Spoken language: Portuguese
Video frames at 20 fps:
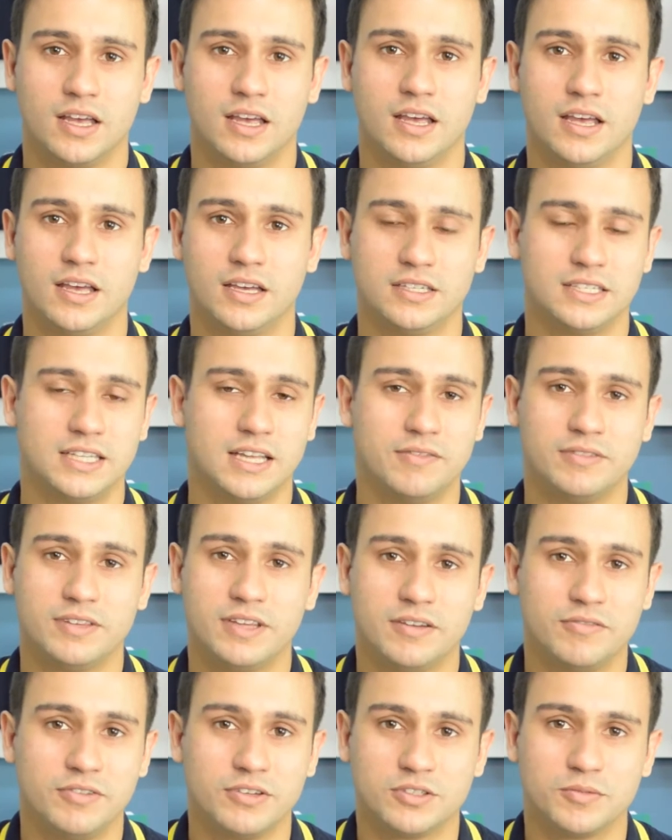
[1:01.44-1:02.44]
é, já devem
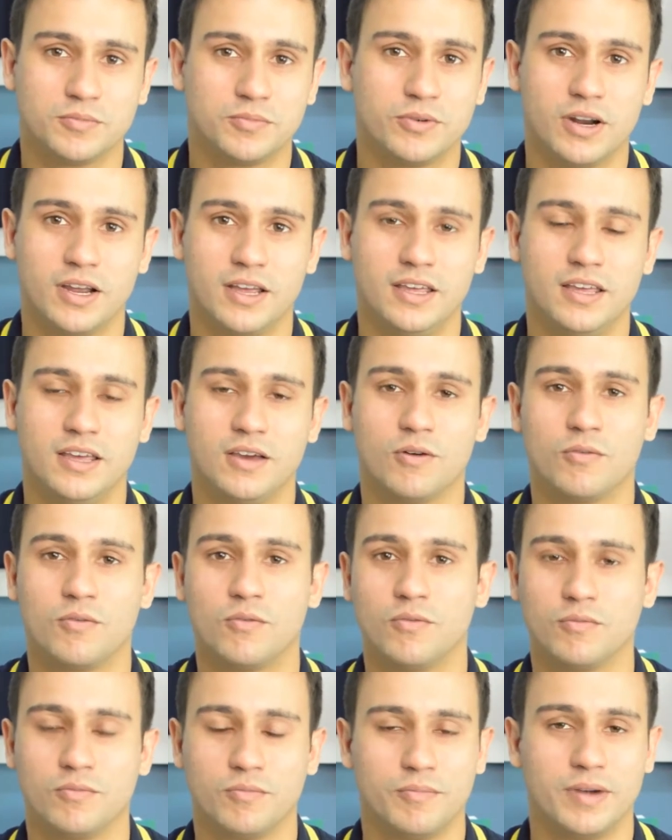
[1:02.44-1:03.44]
ter visto por aí em
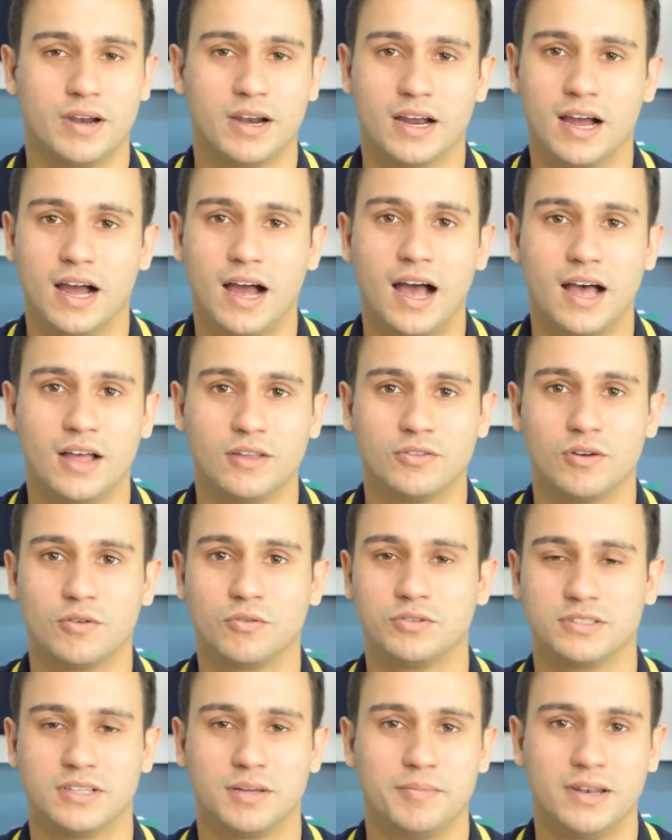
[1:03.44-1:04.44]
algum mercado, em
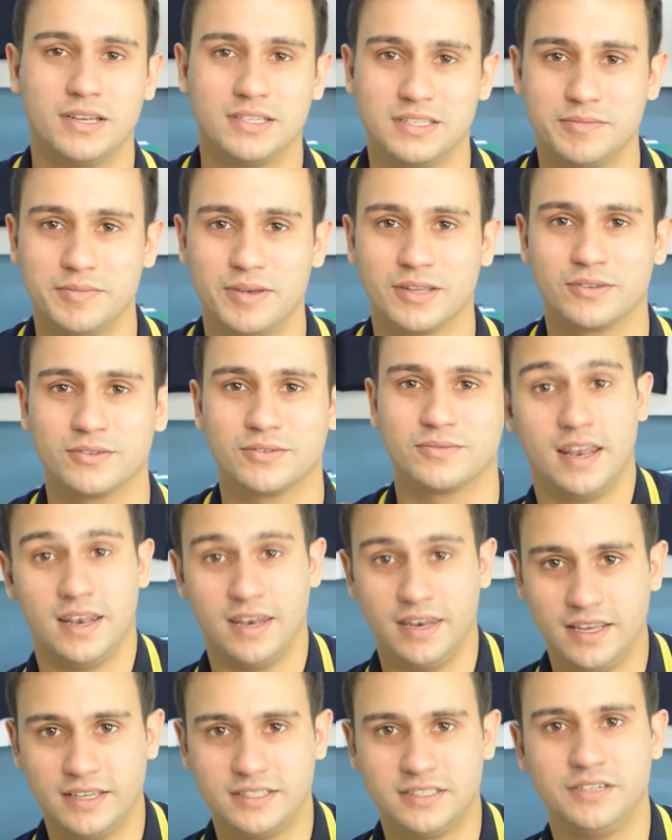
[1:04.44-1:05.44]
algum estabelecimento.
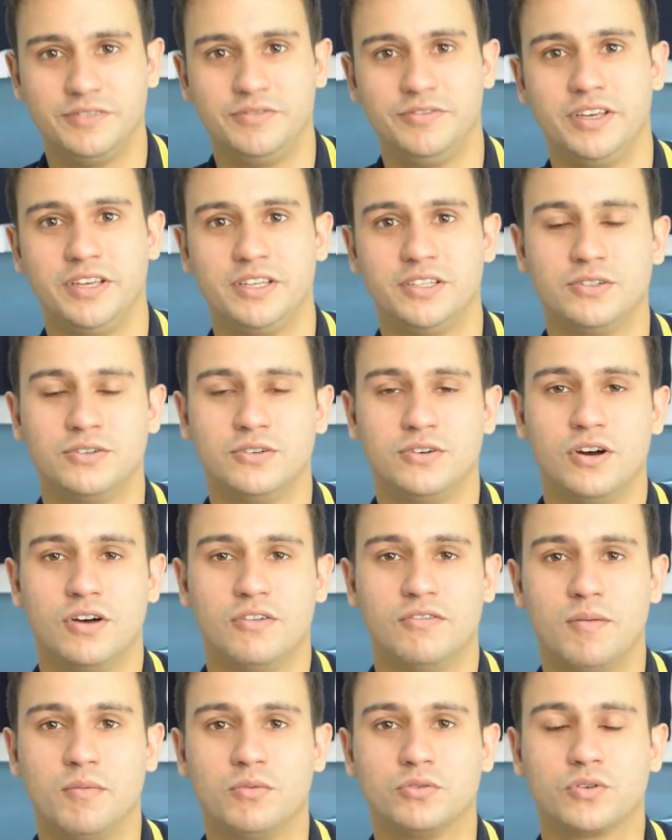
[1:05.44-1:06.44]
Neste vídeo,
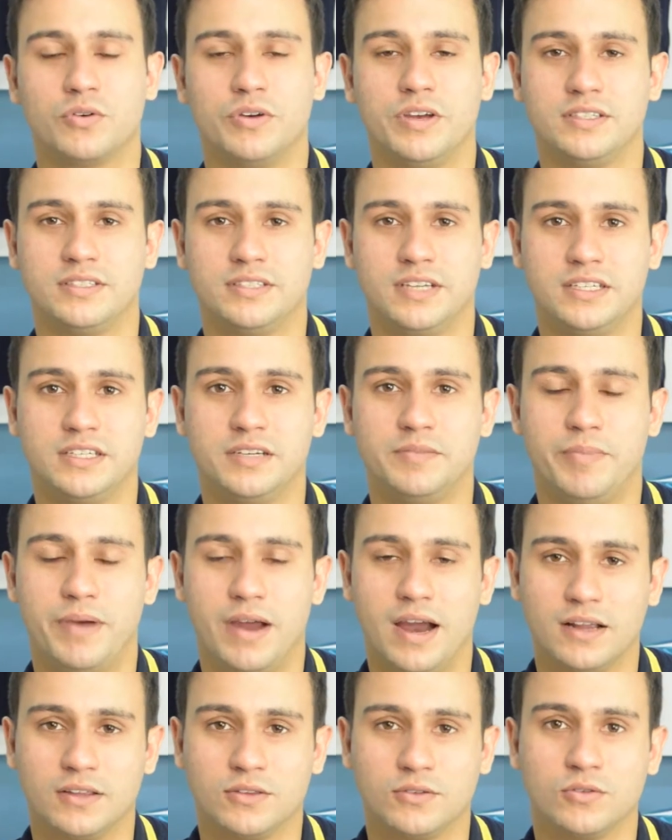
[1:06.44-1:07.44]
vamos conhecer de
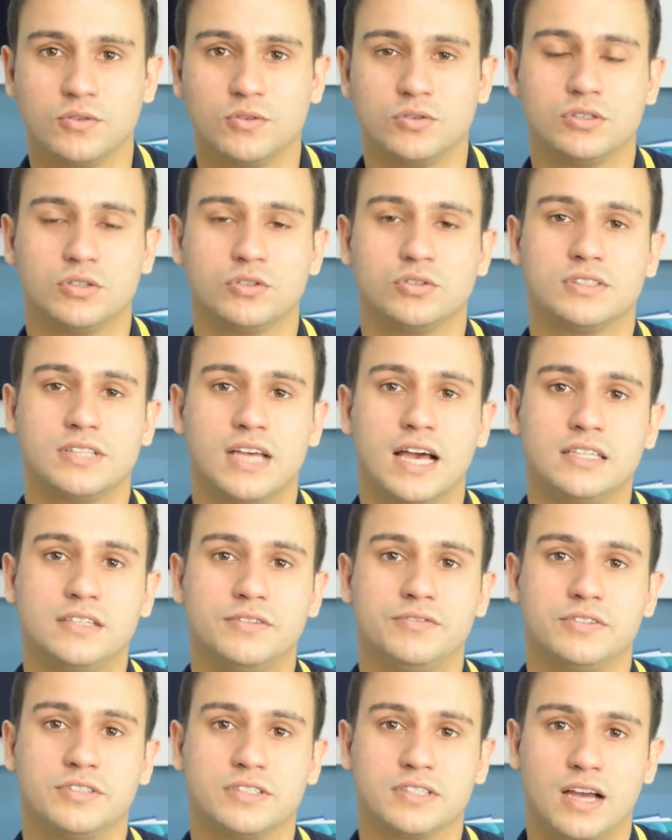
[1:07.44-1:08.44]
perto o seu
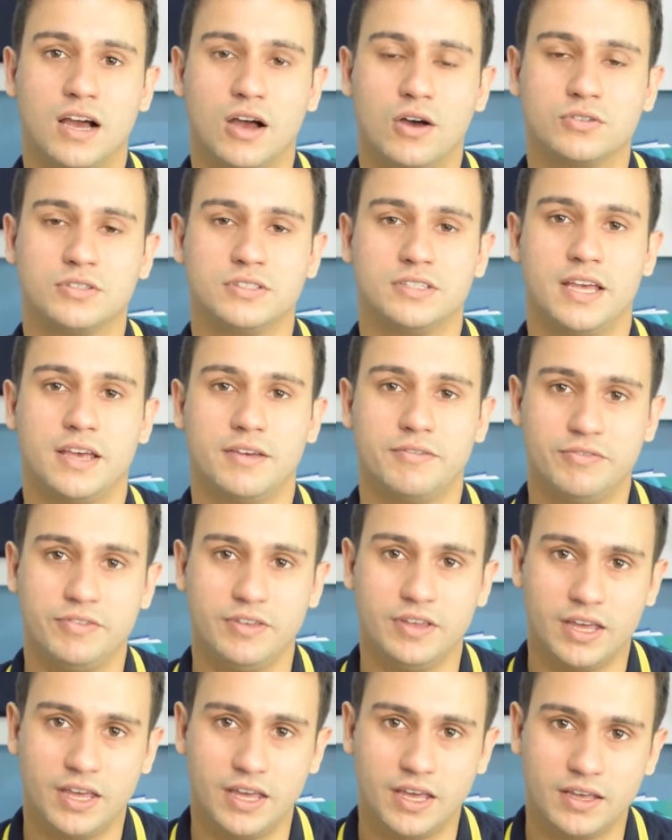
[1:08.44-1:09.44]
SAT fiscal
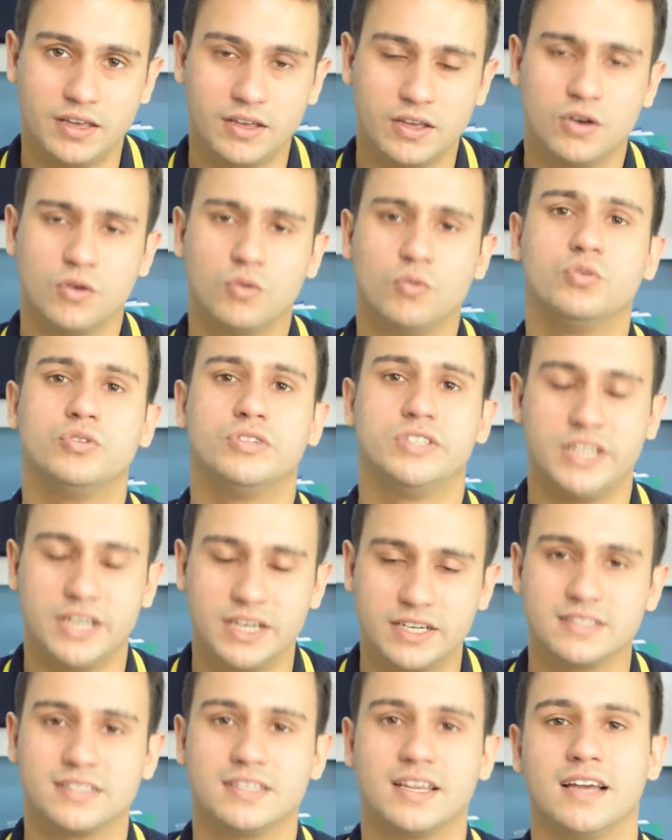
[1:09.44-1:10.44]
CFE, o
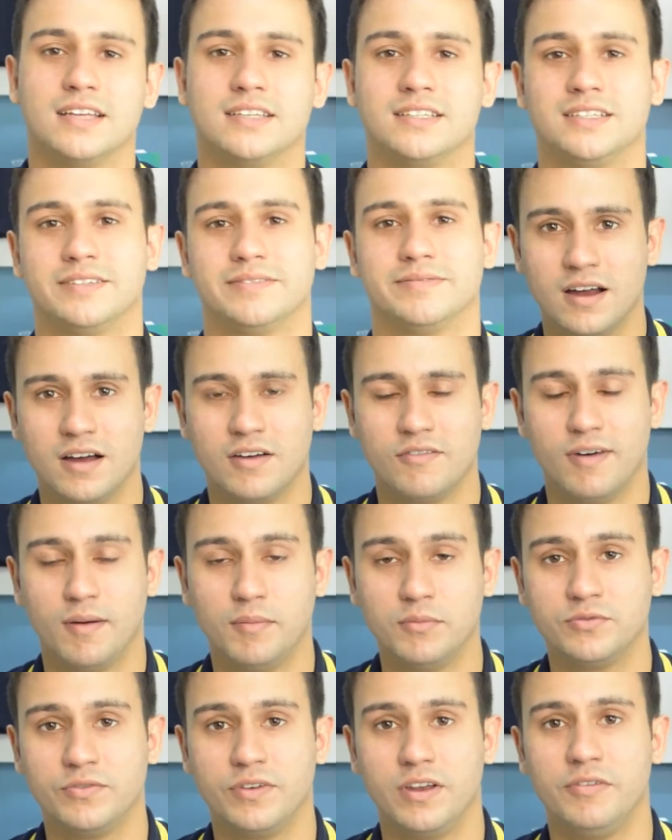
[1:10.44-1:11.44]
GERSAT.
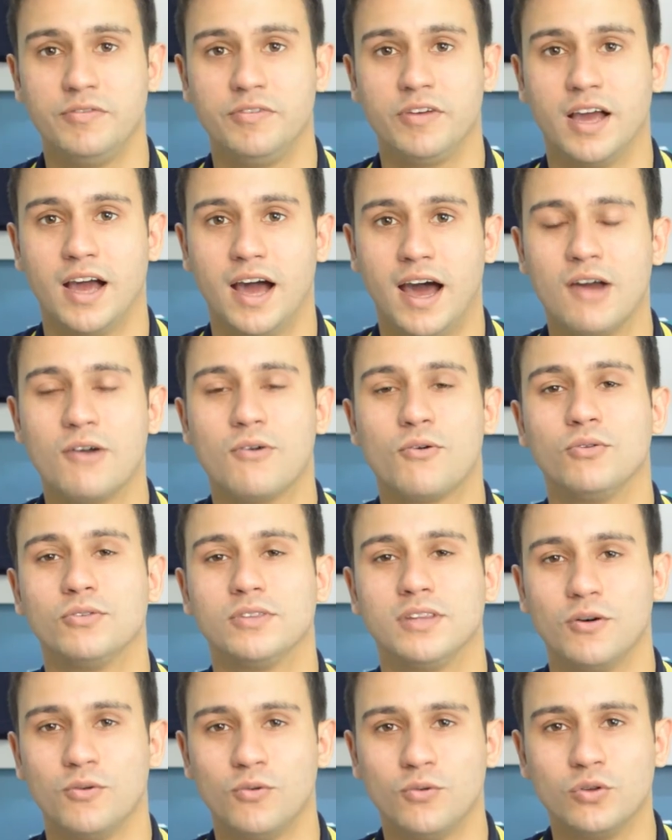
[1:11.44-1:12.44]
Vamos verificar o
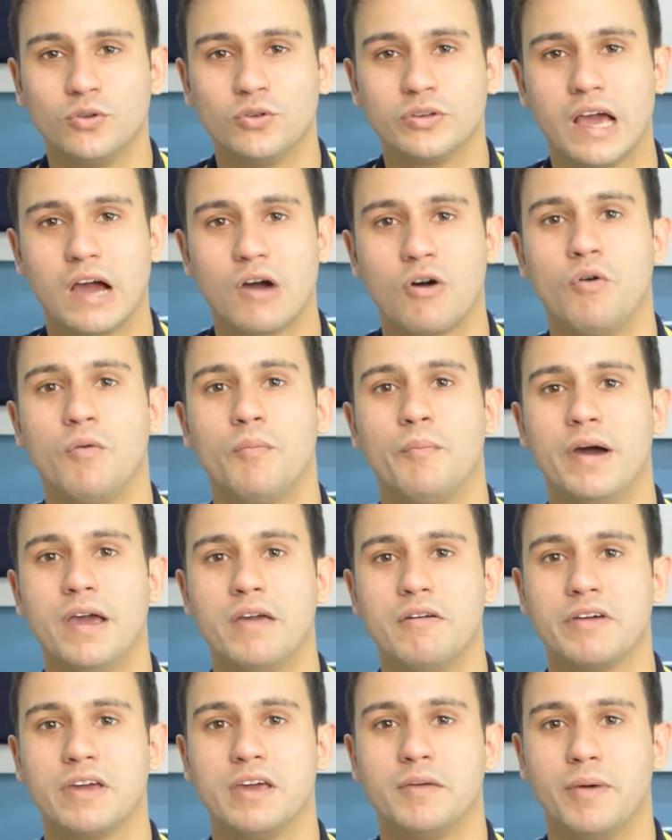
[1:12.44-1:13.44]
conteúdo que
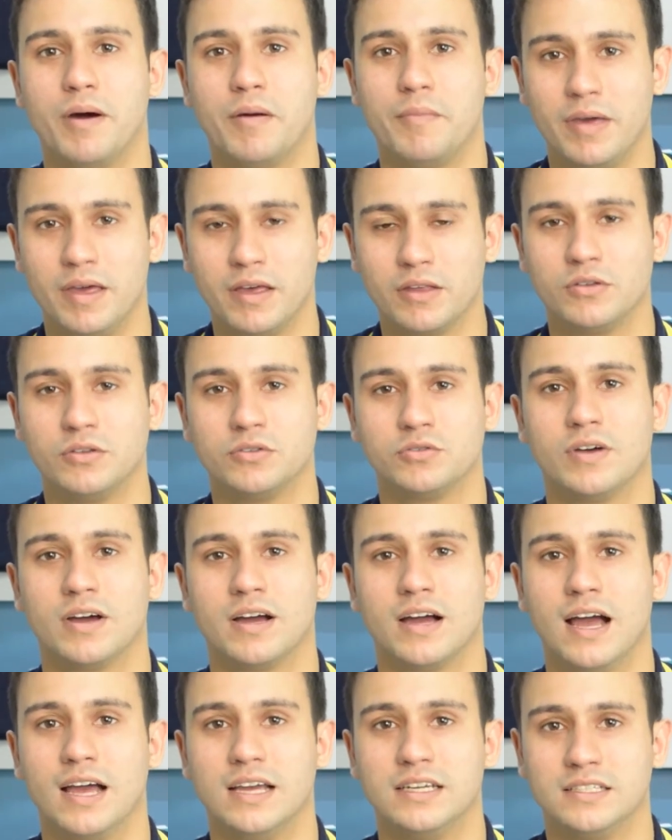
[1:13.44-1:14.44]
acompanha o equipamento em sua
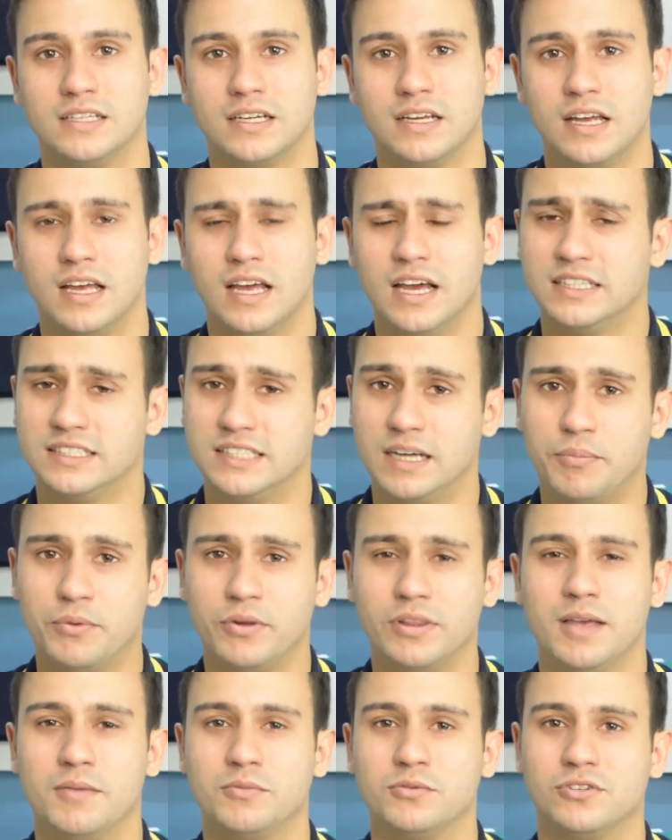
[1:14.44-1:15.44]
caixa. Já
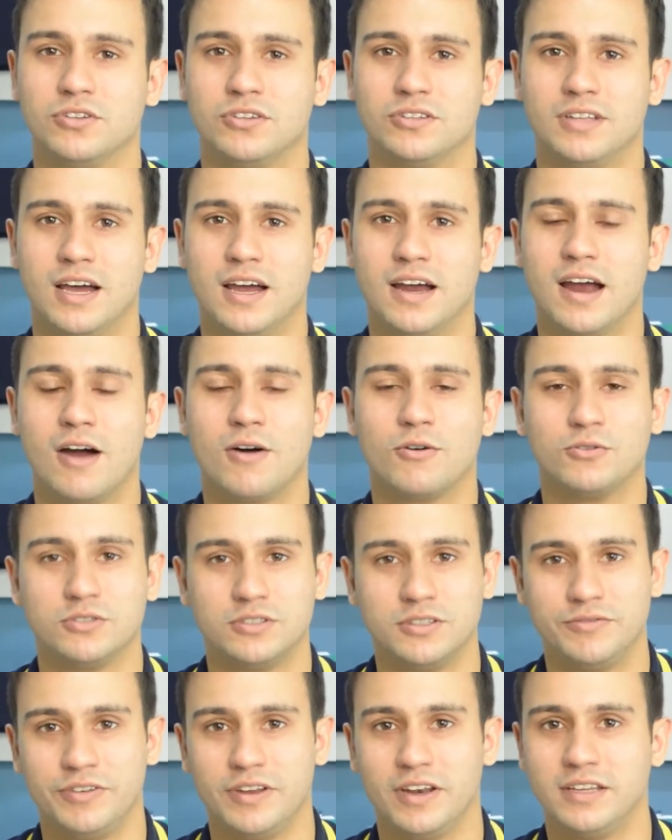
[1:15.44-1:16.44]
podemos notar alguns
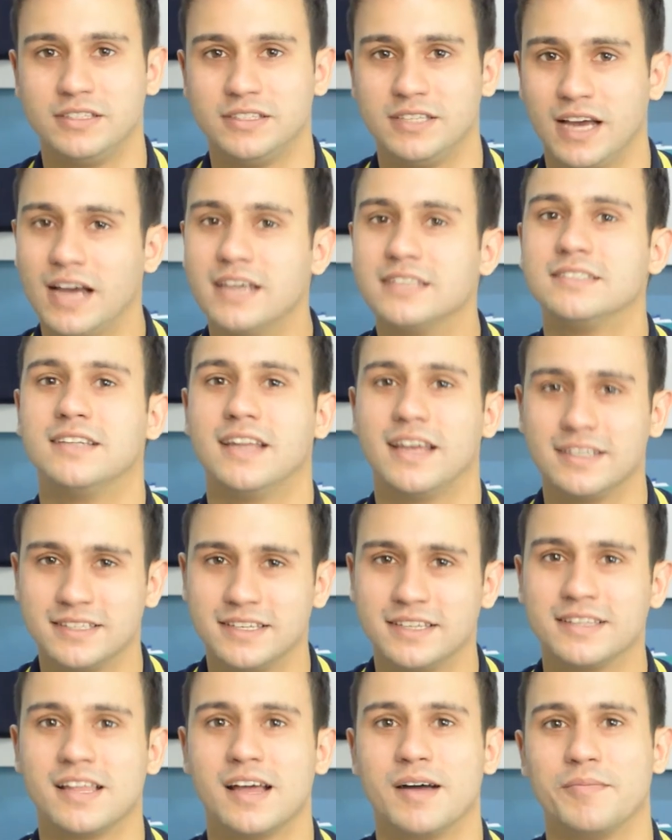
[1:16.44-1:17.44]
diferenciais
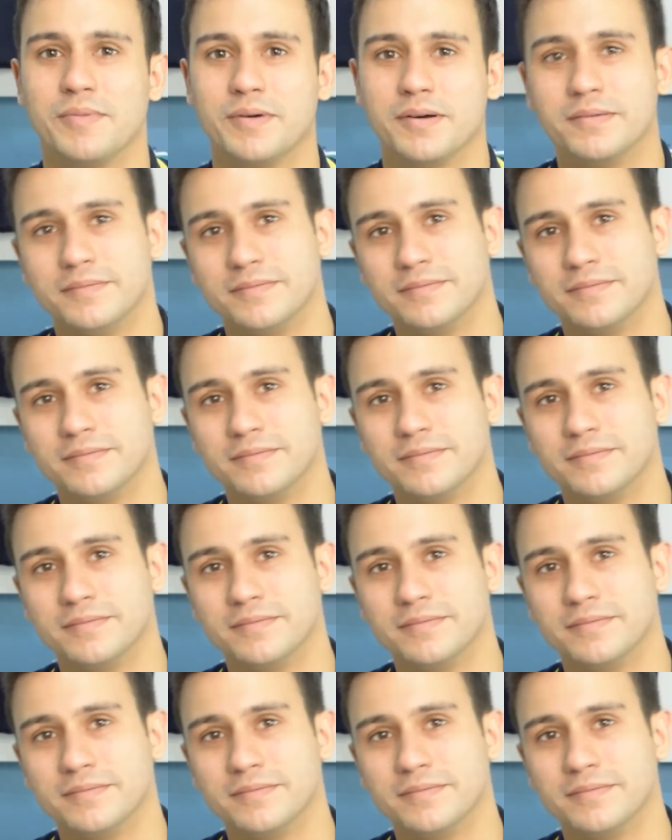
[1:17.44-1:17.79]
nessa etapa.